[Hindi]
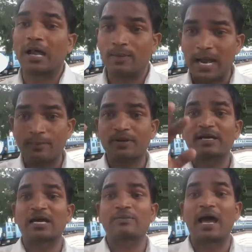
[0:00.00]
बार बार
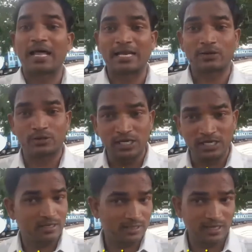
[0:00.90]
आपके घर में आने को
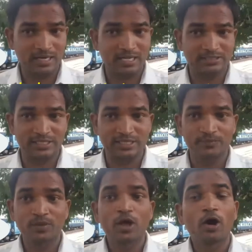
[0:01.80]
दिल लगना चाहिए